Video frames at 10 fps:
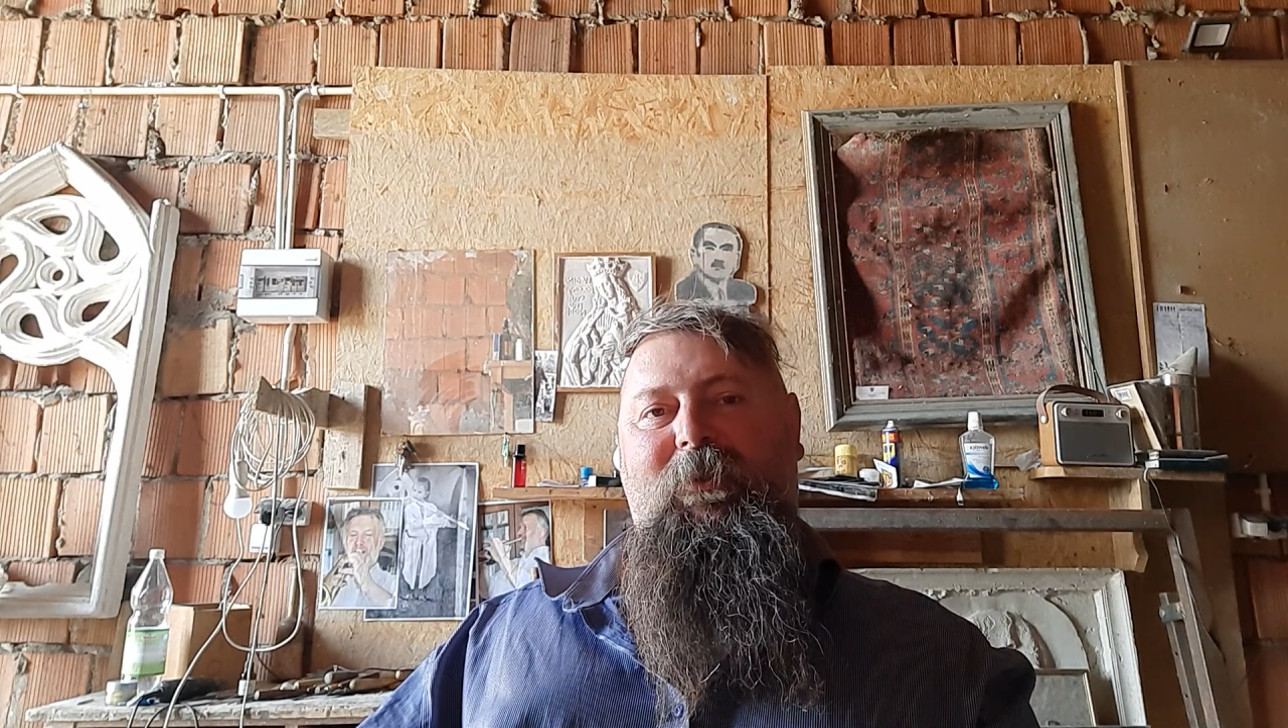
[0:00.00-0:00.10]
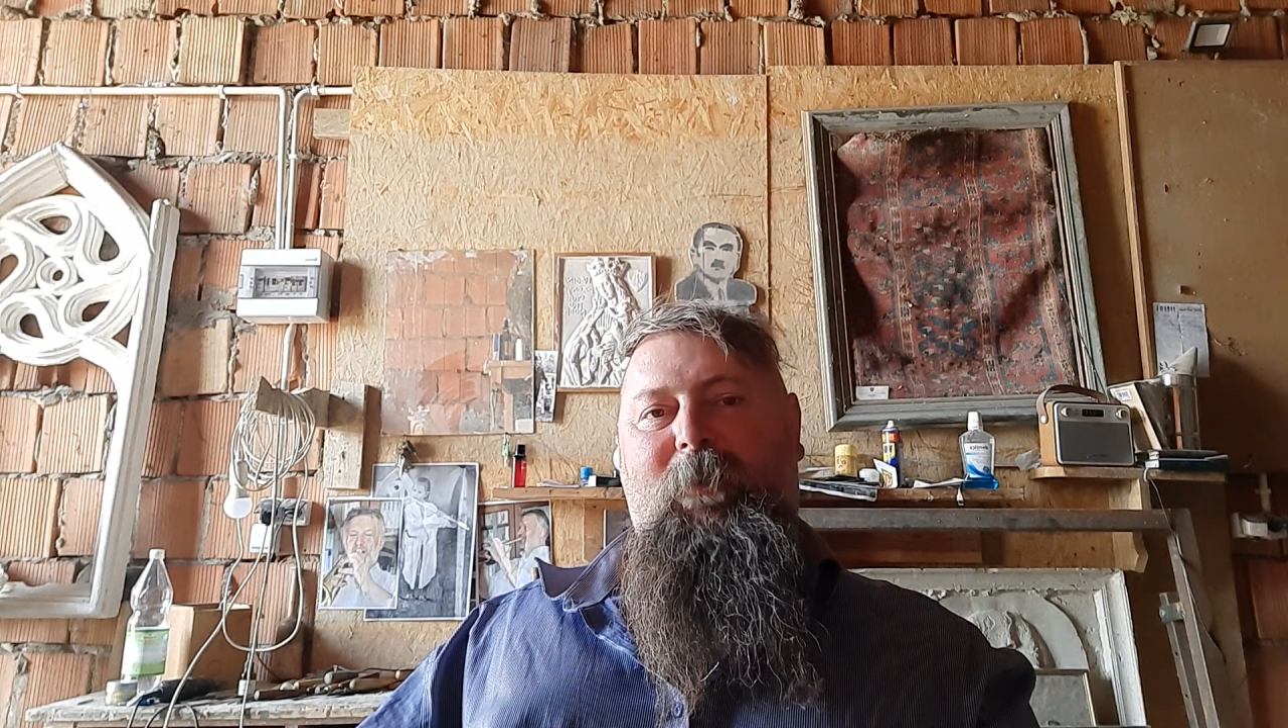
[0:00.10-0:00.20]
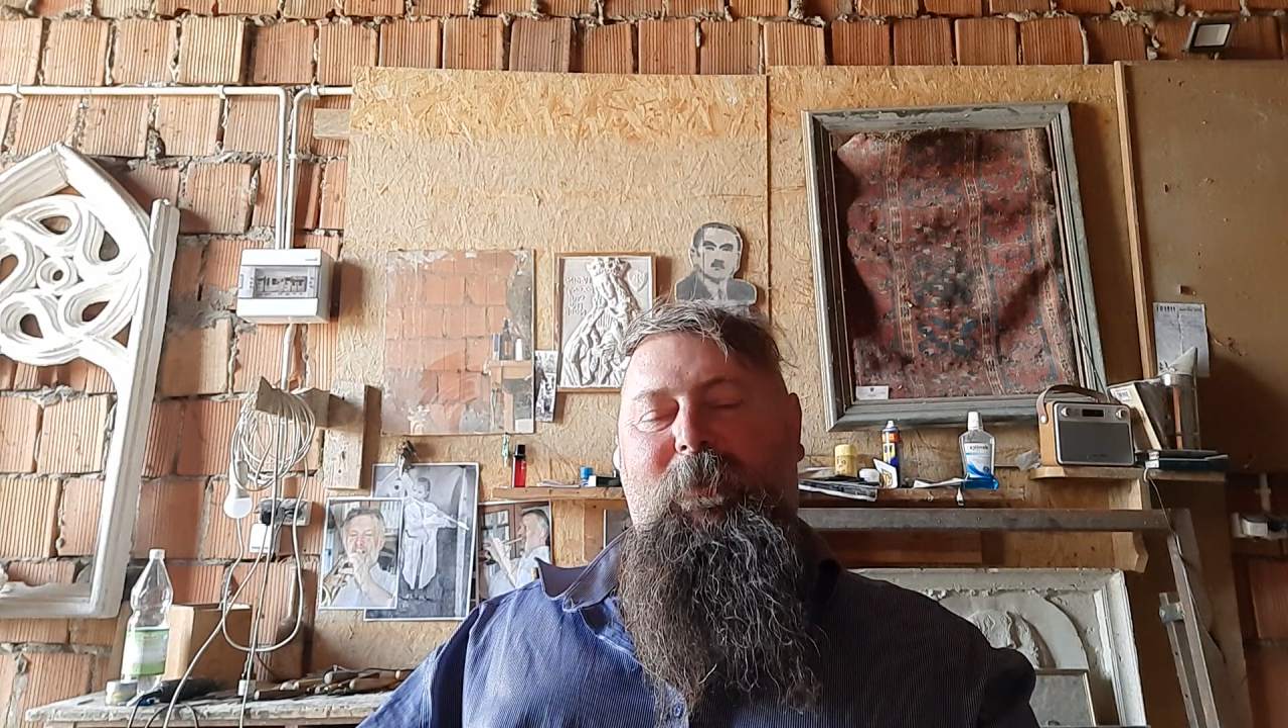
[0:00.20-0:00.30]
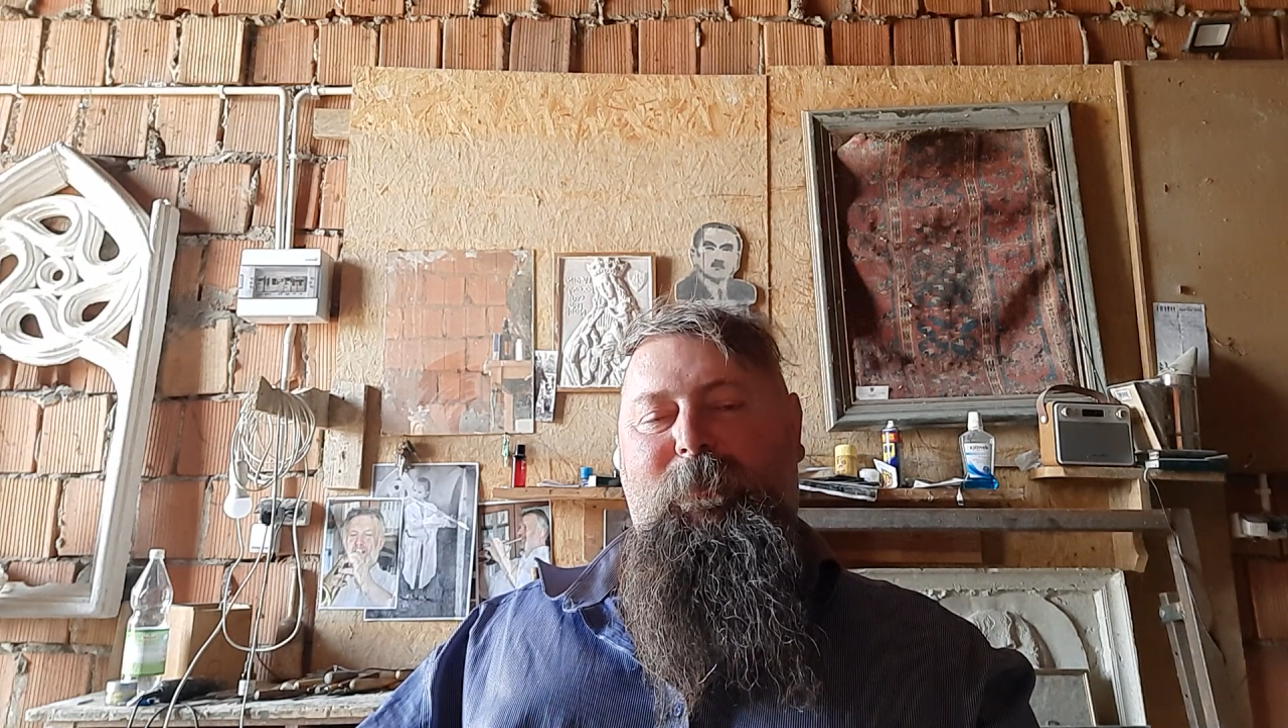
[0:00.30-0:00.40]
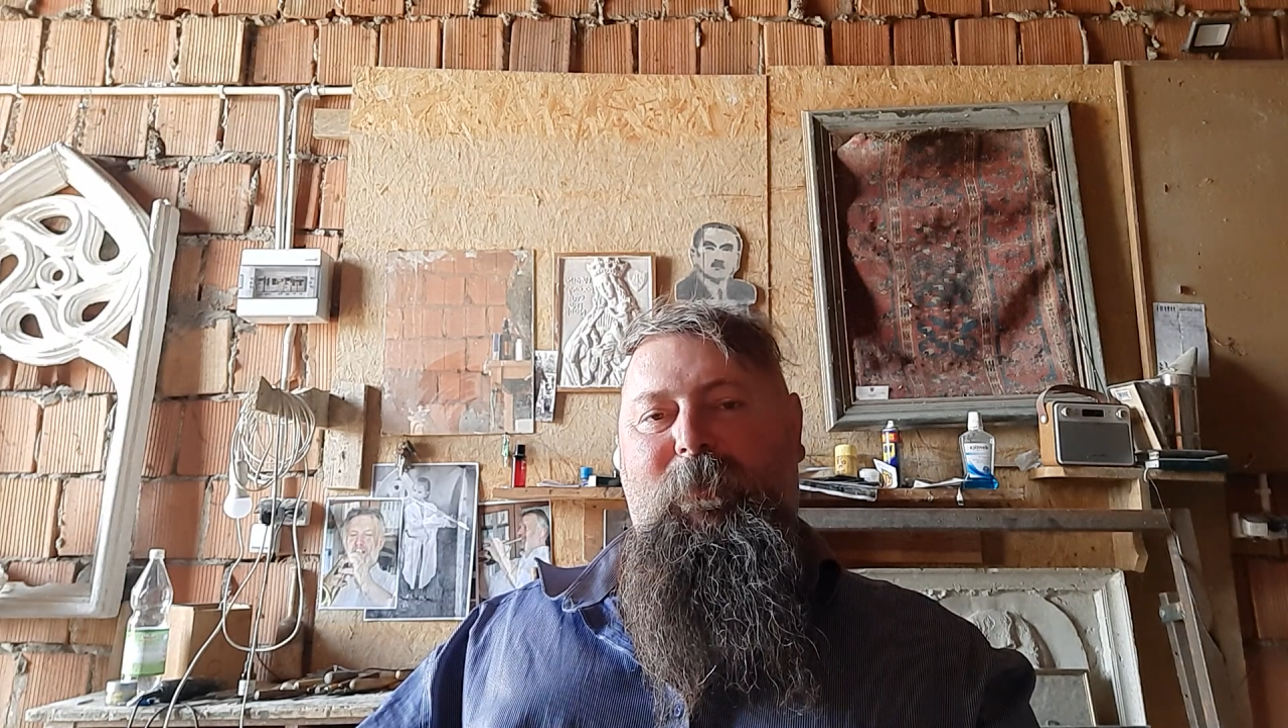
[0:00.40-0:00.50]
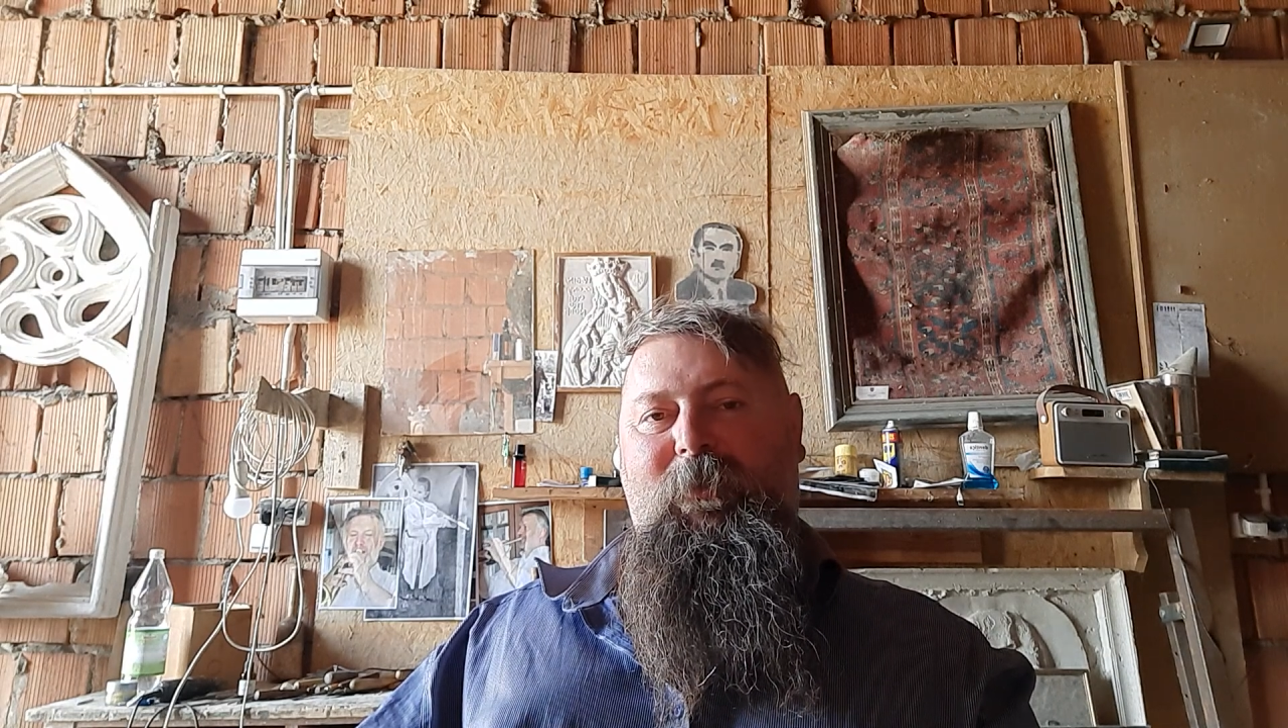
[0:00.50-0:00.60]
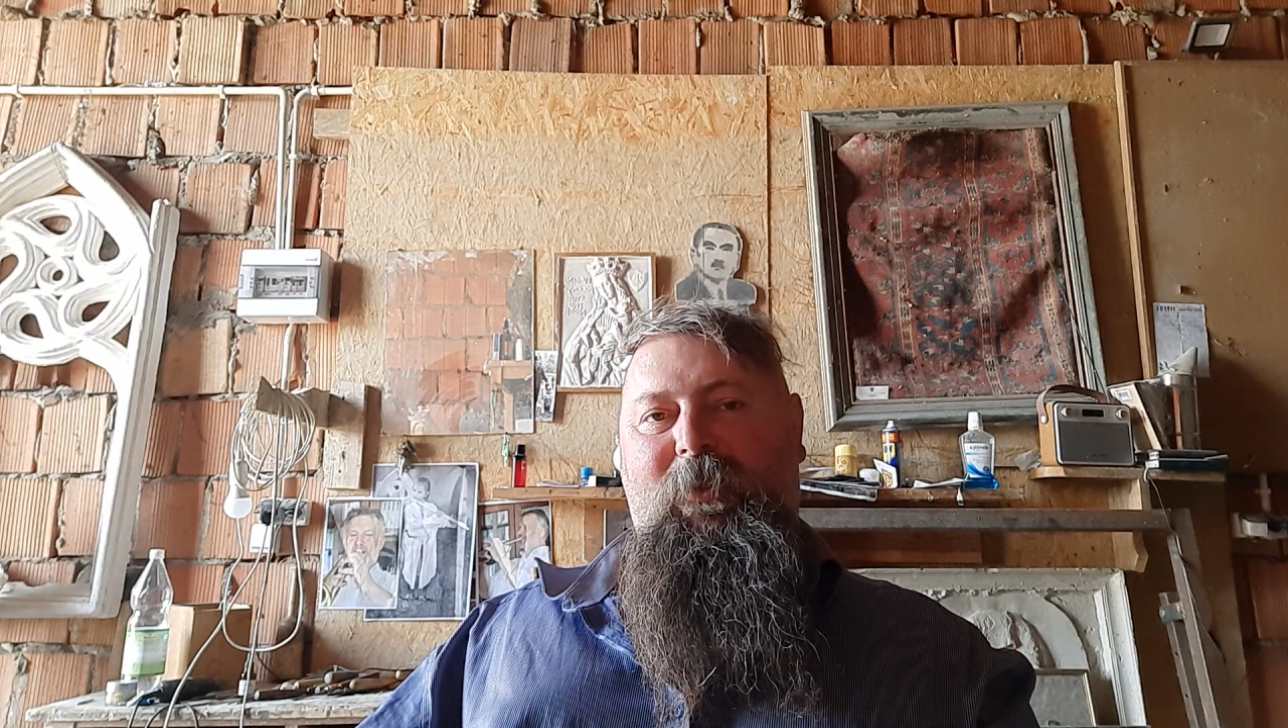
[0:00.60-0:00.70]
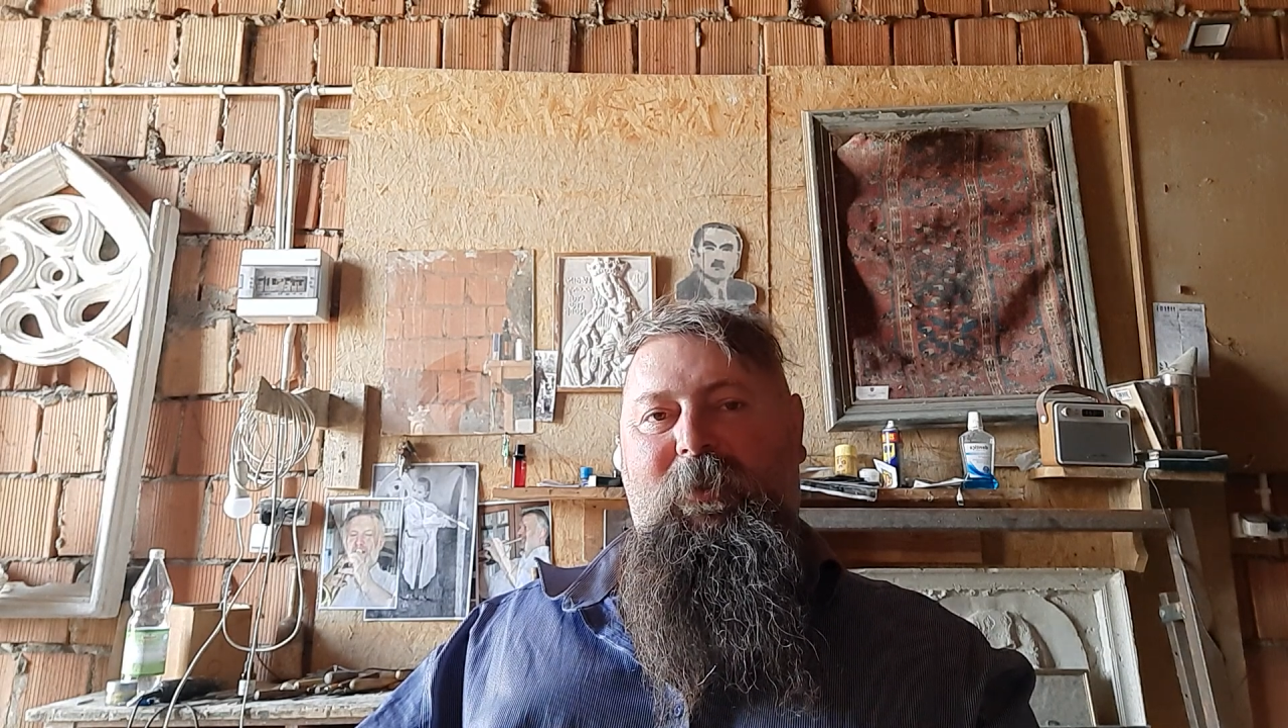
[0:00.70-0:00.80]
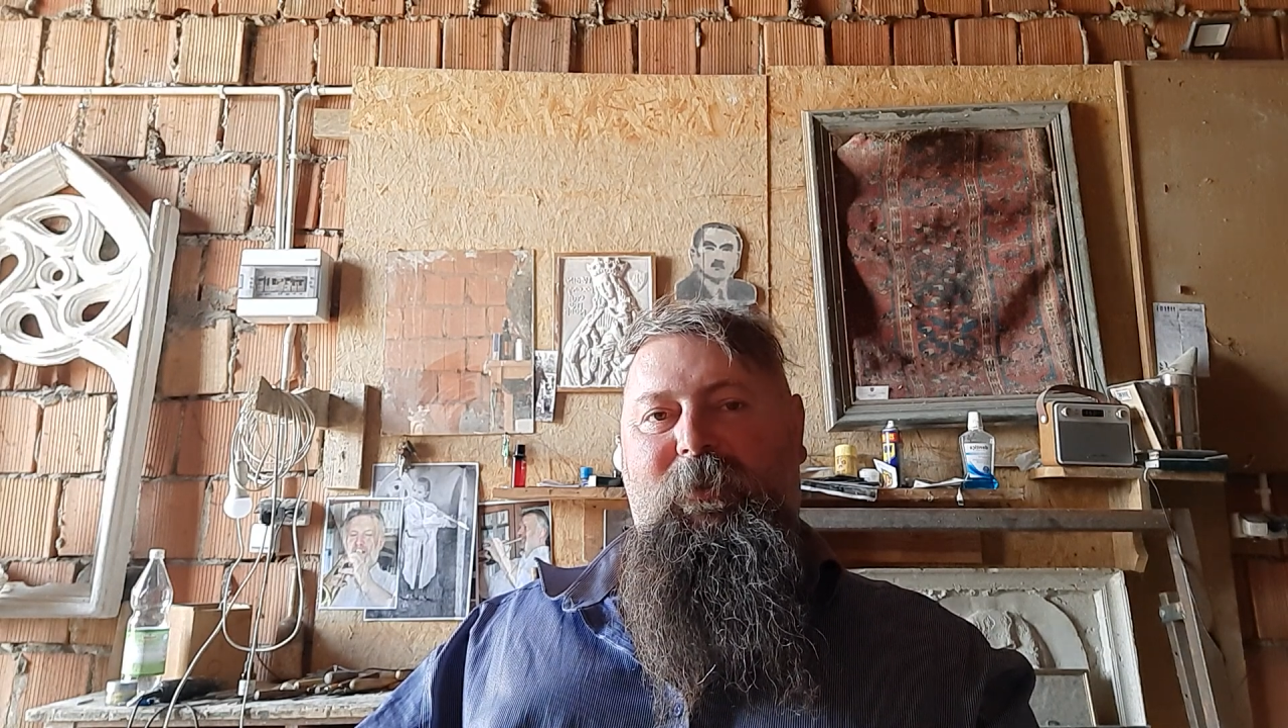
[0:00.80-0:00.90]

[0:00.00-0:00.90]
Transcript: zabezpieczyli